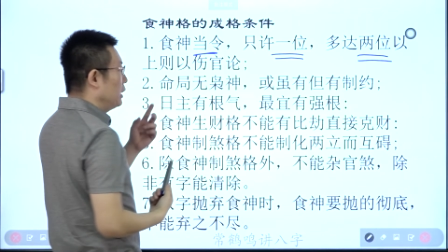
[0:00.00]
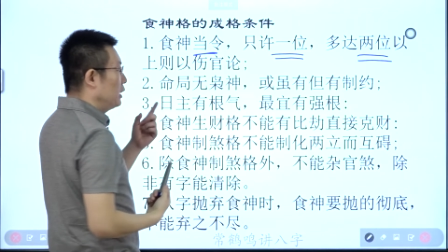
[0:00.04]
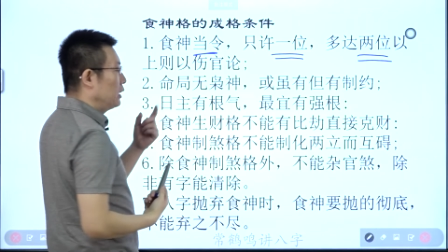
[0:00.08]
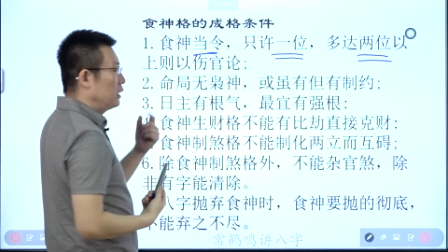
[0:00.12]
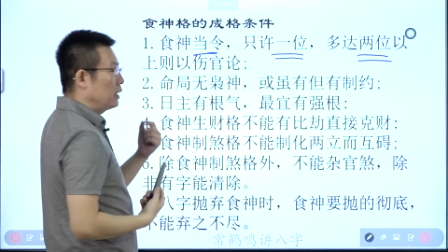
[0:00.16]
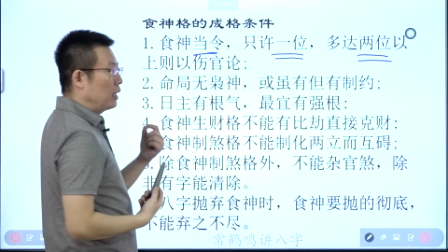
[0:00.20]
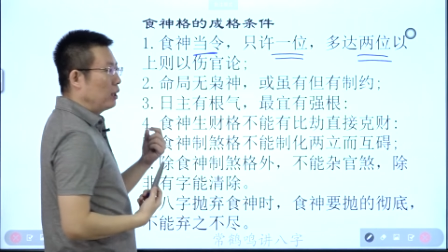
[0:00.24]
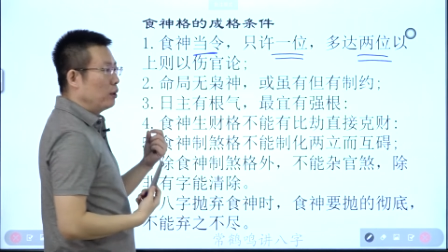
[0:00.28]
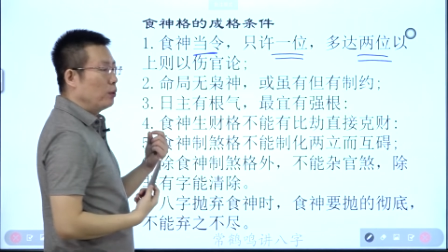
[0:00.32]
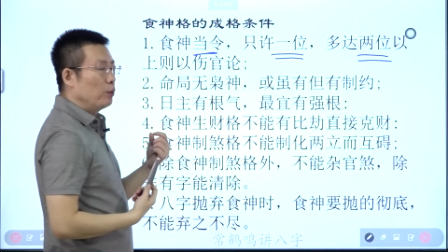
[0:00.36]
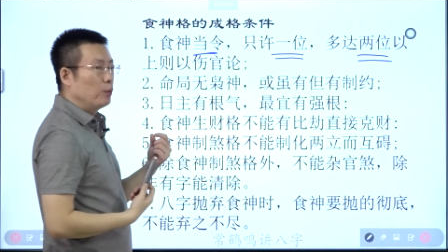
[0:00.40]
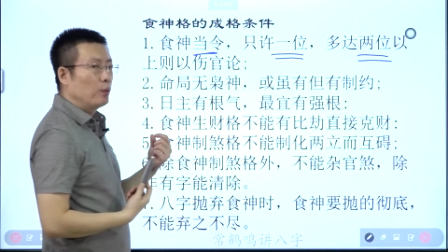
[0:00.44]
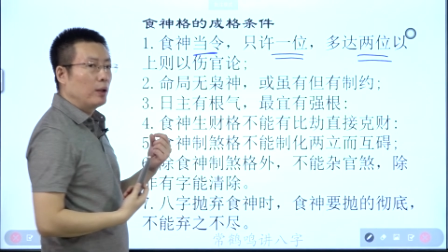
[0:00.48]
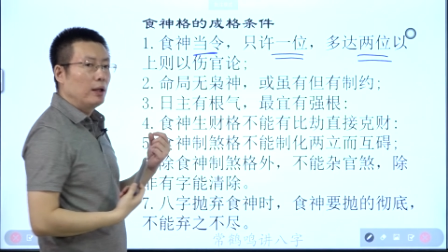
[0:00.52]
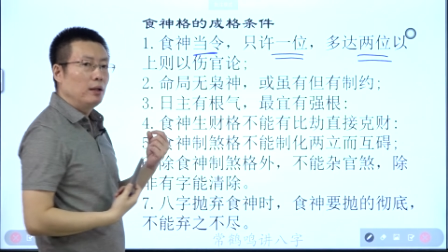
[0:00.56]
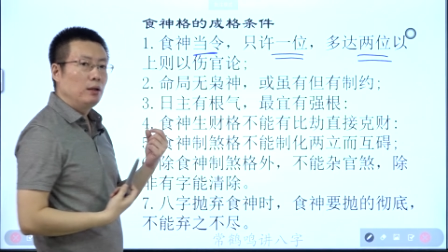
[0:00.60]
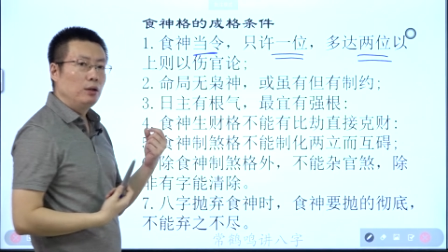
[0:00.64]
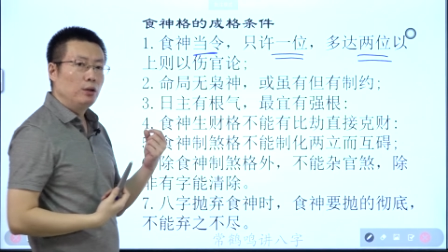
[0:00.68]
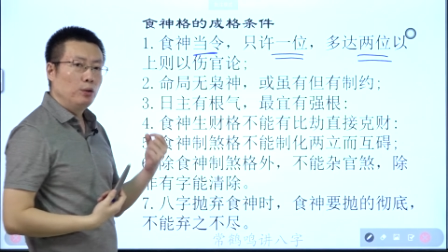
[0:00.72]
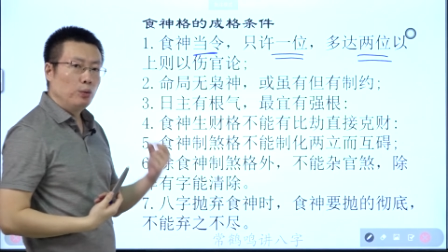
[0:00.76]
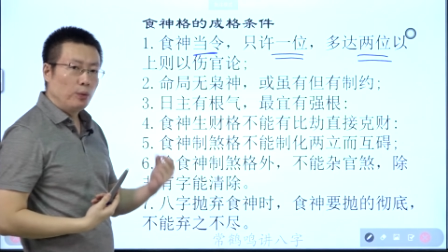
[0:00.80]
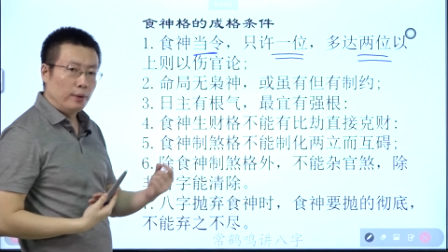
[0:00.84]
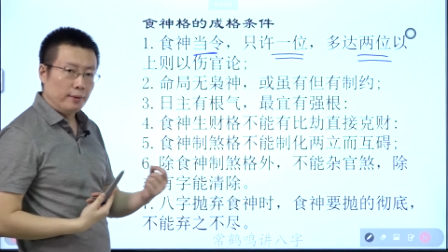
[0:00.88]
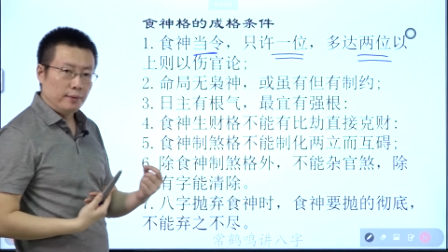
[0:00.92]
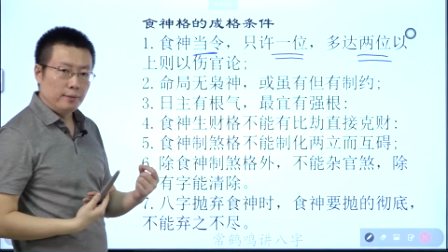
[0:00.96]
伤官
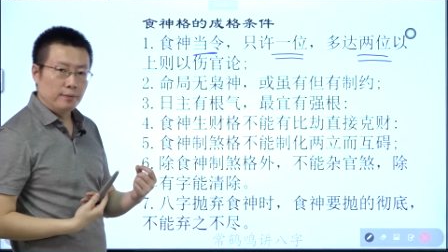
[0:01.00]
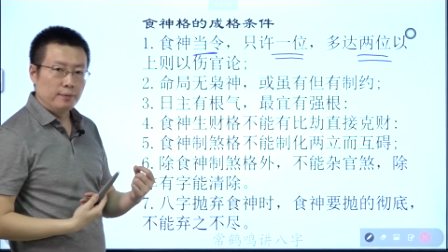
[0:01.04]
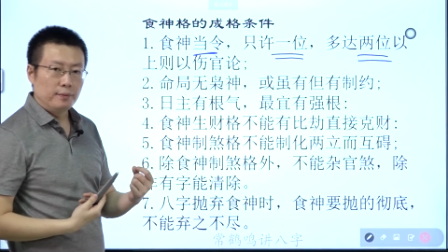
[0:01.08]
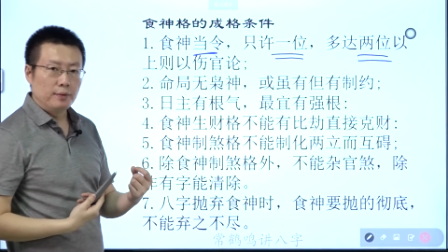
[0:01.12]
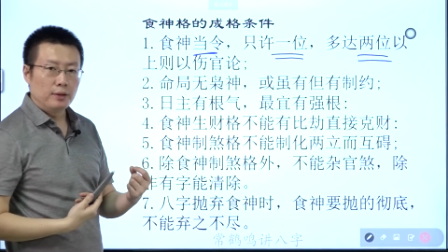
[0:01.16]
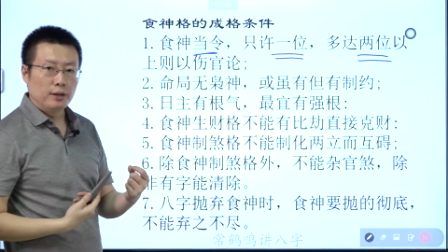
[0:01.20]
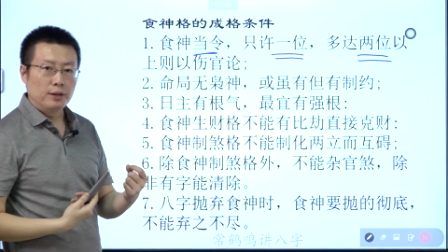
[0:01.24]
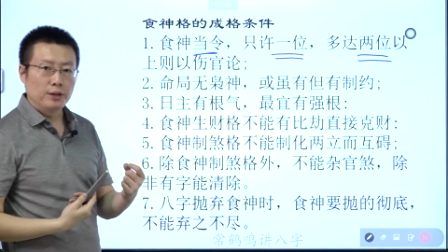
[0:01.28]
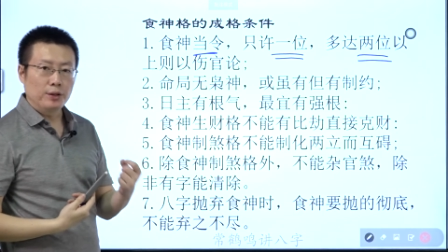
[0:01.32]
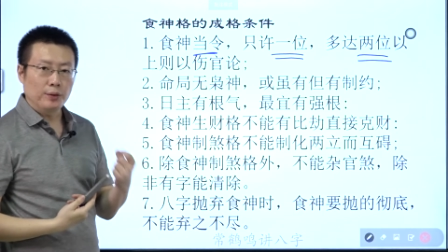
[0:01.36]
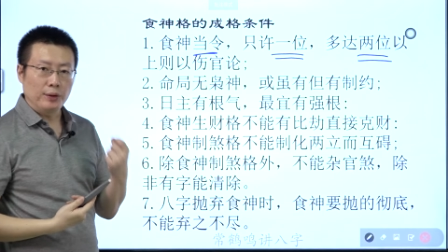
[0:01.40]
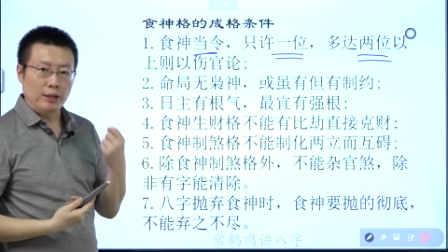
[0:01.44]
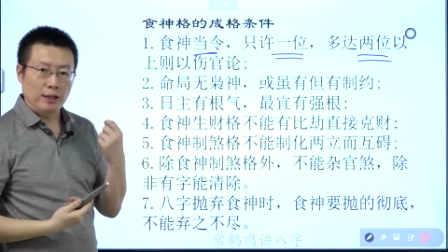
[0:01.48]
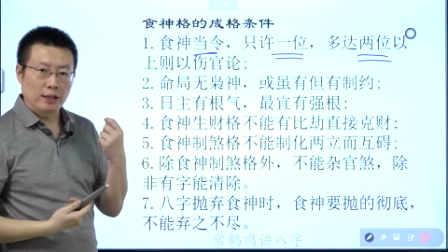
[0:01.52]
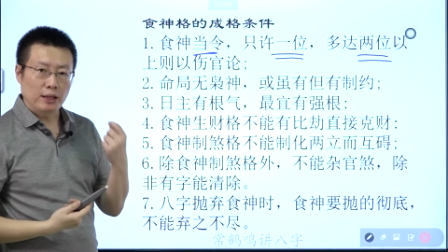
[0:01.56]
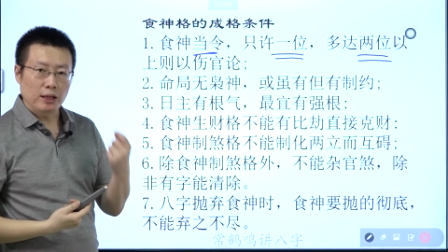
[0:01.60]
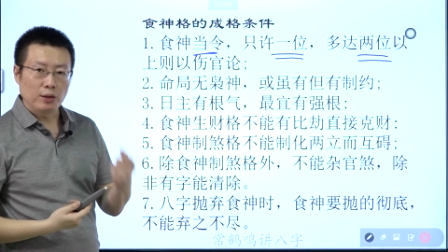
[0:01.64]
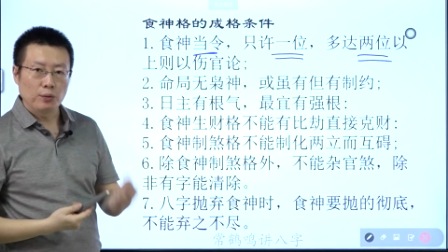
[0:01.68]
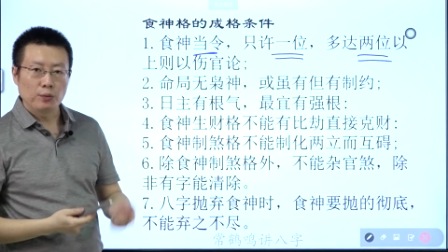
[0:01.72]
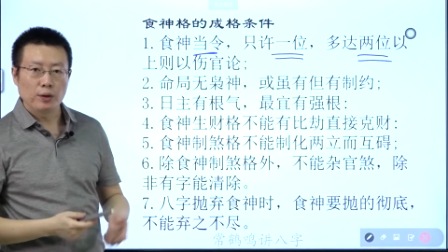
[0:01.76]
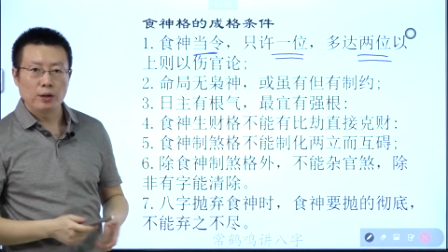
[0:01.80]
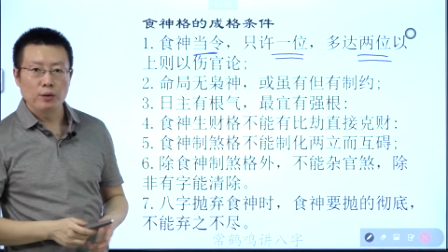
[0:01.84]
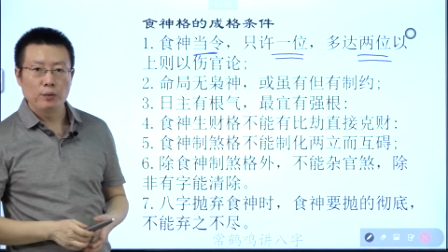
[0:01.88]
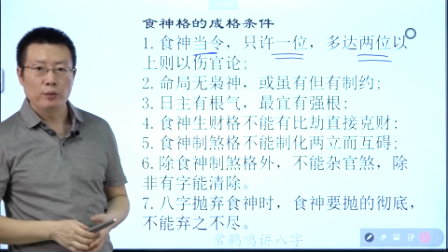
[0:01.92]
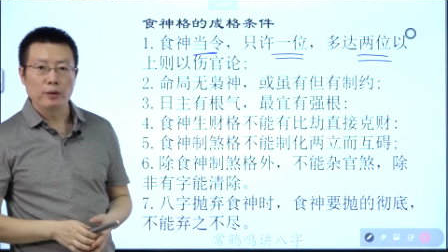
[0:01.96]
论，就以伤
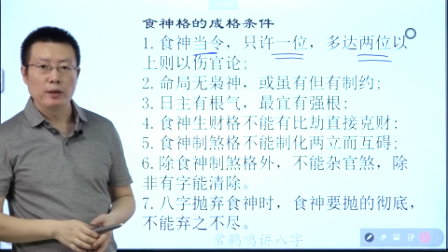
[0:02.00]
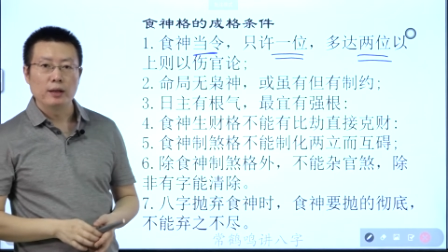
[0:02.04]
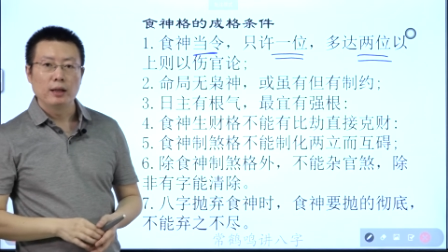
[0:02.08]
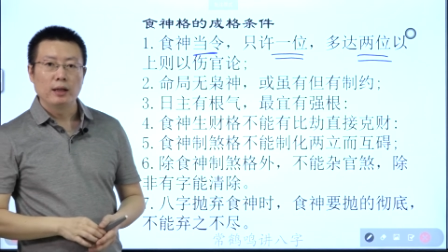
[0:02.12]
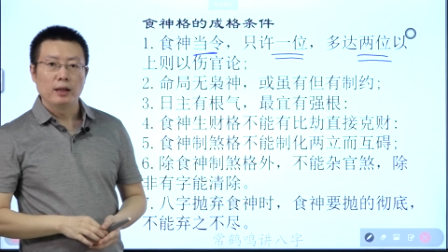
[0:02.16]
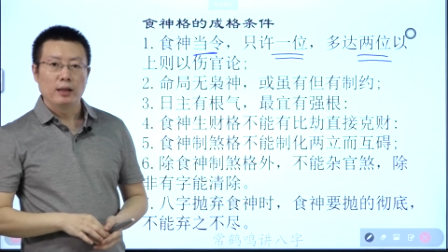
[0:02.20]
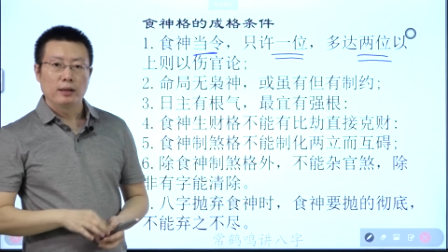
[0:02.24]
官论。